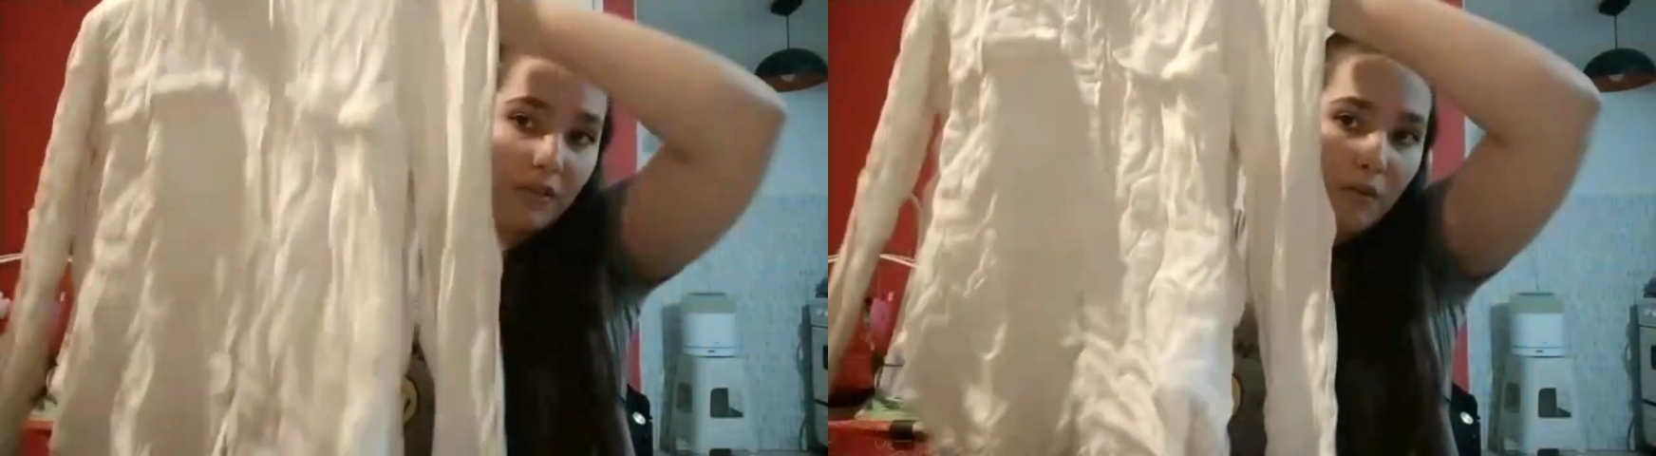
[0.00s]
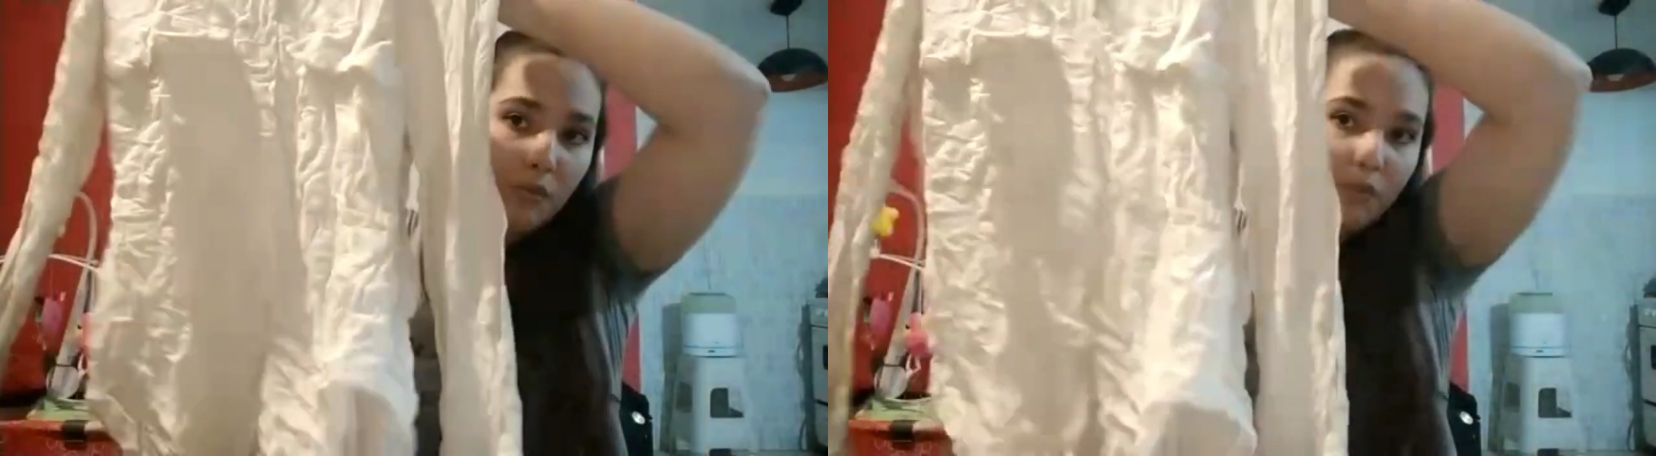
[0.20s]

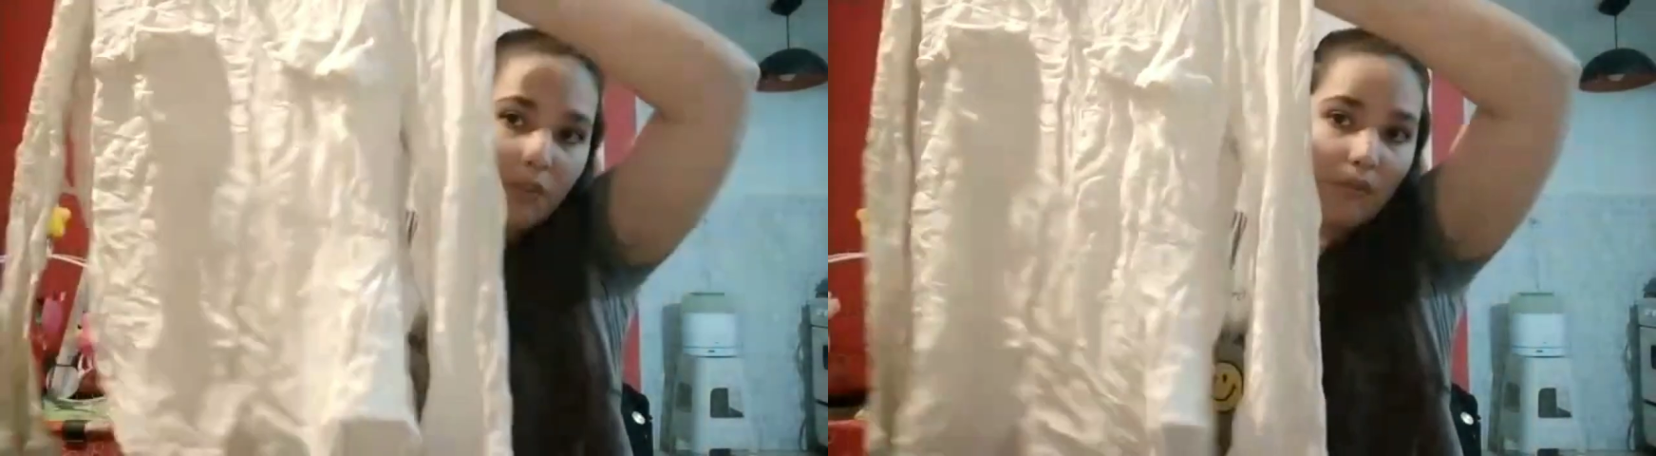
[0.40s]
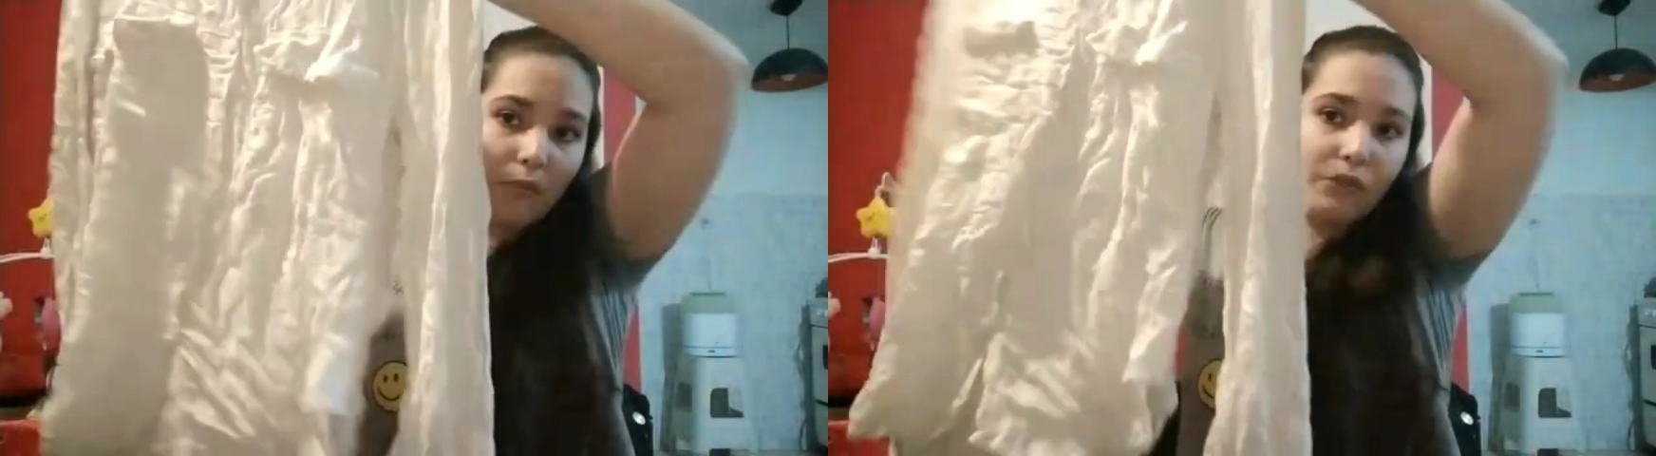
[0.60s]
no uso
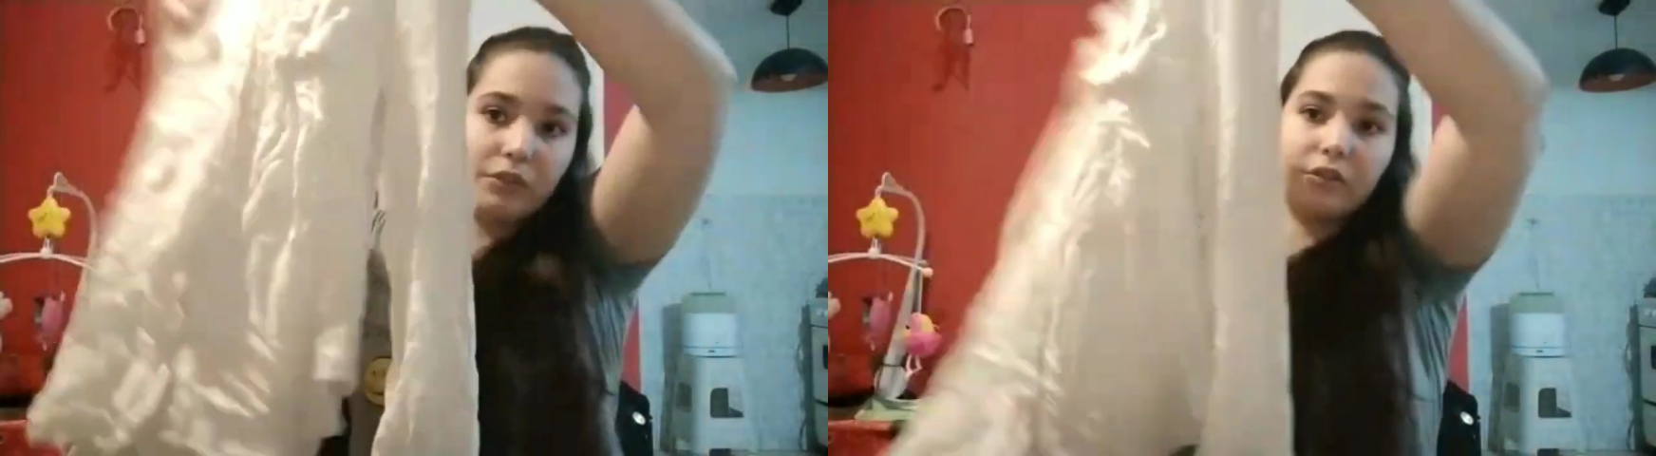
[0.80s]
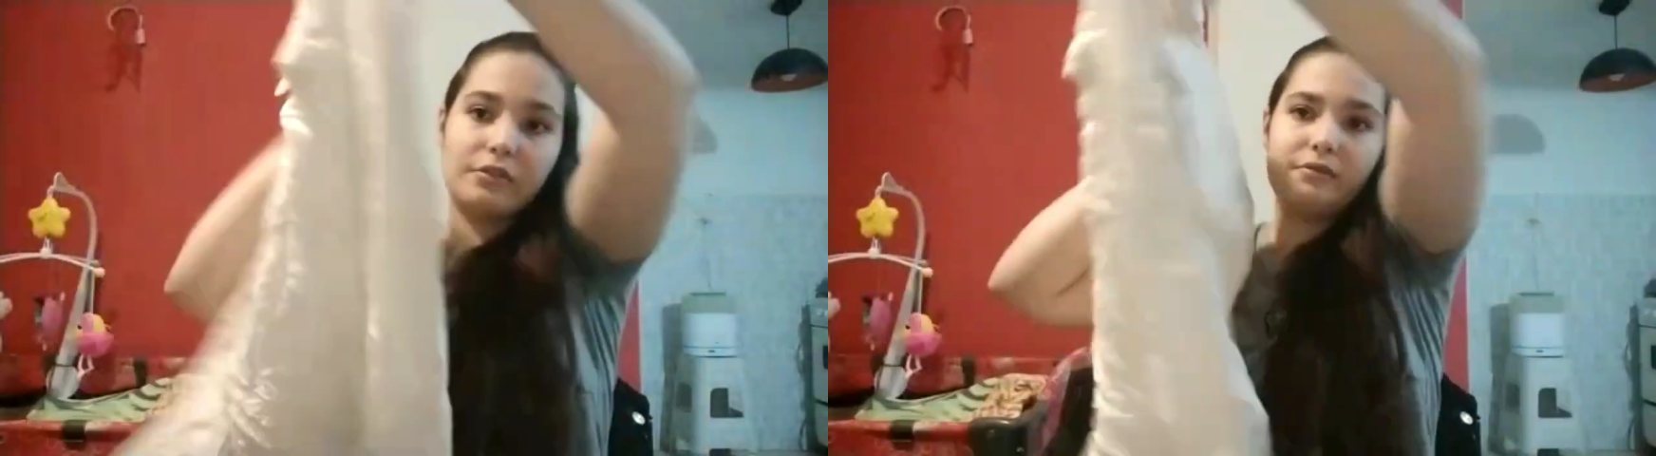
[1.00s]
hace un
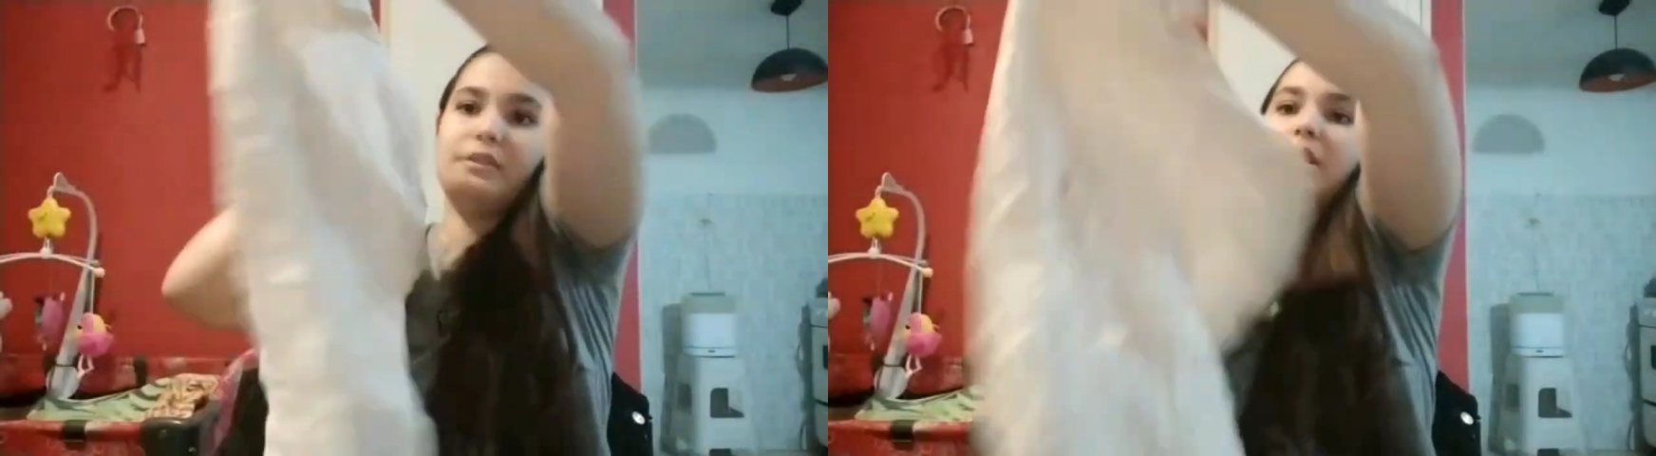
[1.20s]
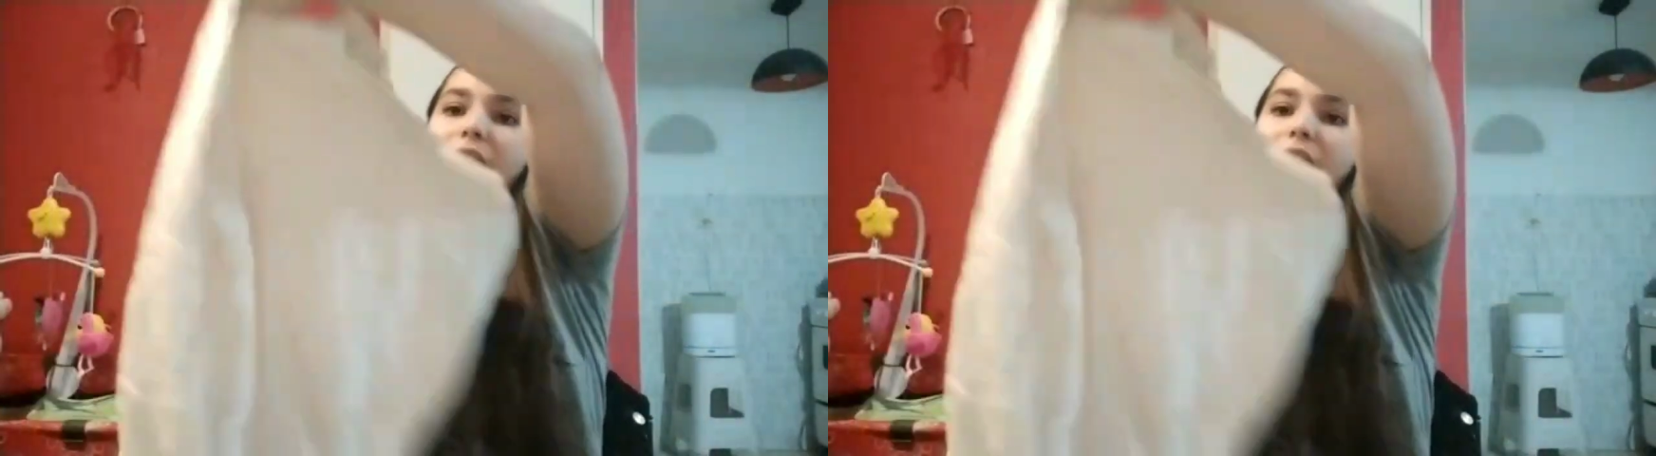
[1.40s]
montón,